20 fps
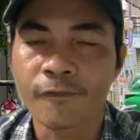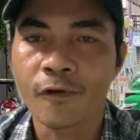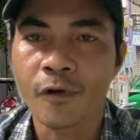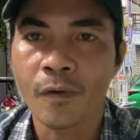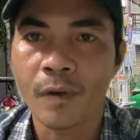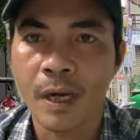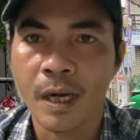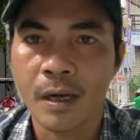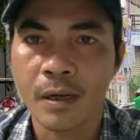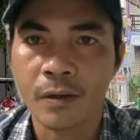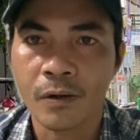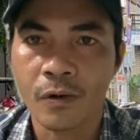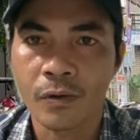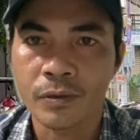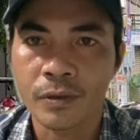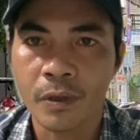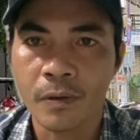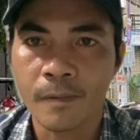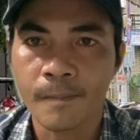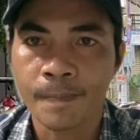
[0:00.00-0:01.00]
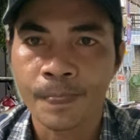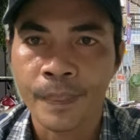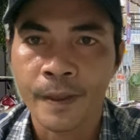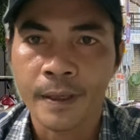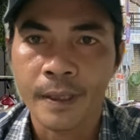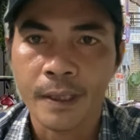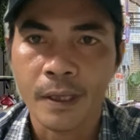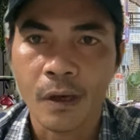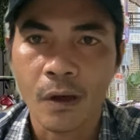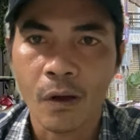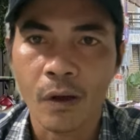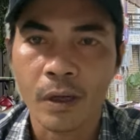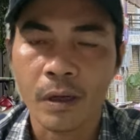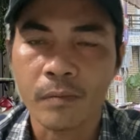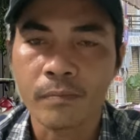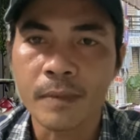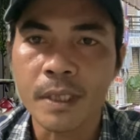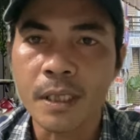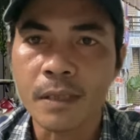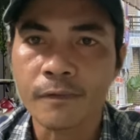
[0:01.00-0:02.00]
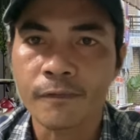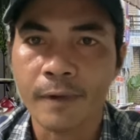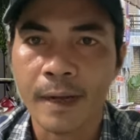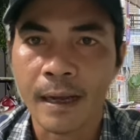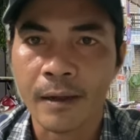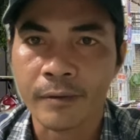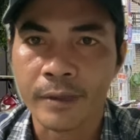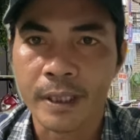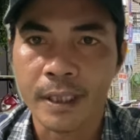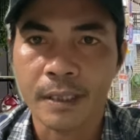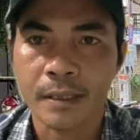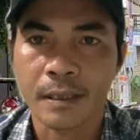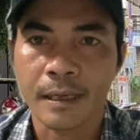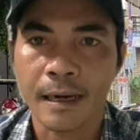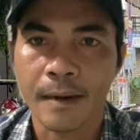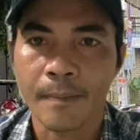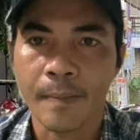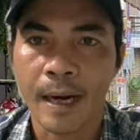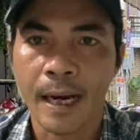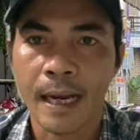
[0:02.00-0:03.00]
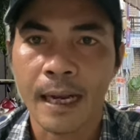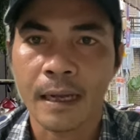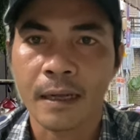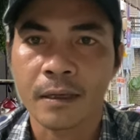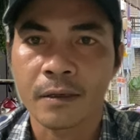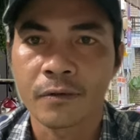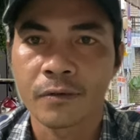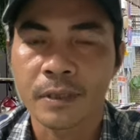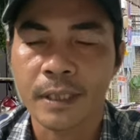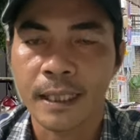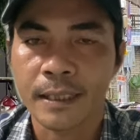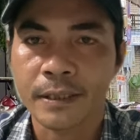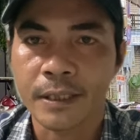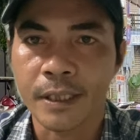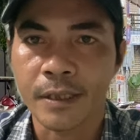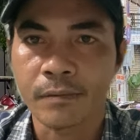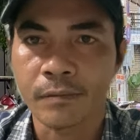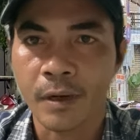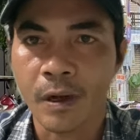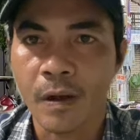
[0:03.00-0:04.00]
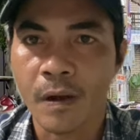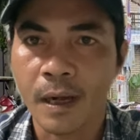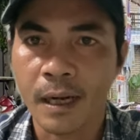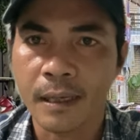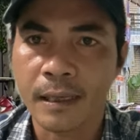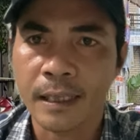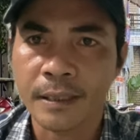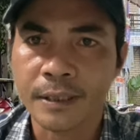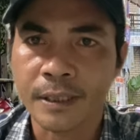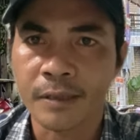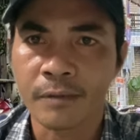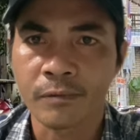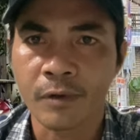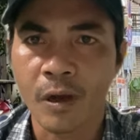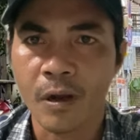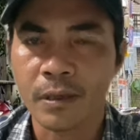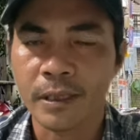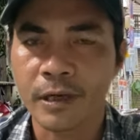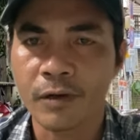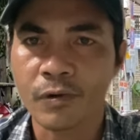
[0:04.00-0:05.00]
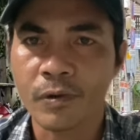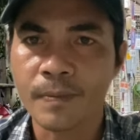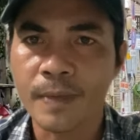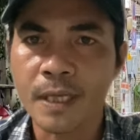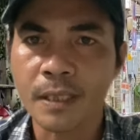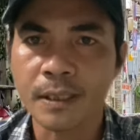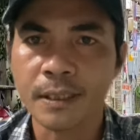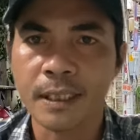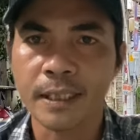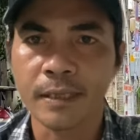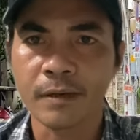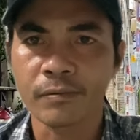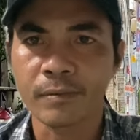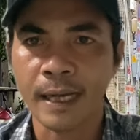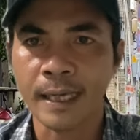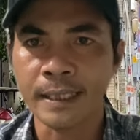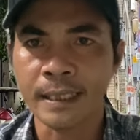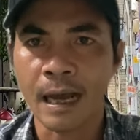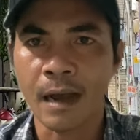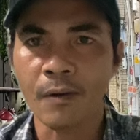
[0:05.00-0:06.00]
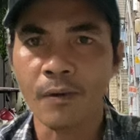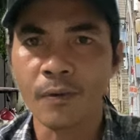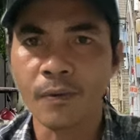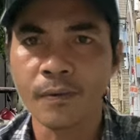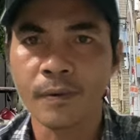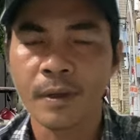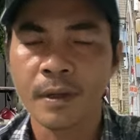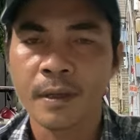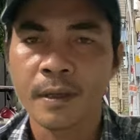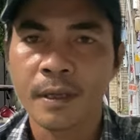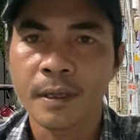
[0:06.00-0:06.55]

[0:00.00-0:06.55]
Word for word: vô ơn cô chú cái hồi ông bước vào cái drama của nhà chị Hồng Loan là chị Hồng Loan đâu có biết gì ông này đâu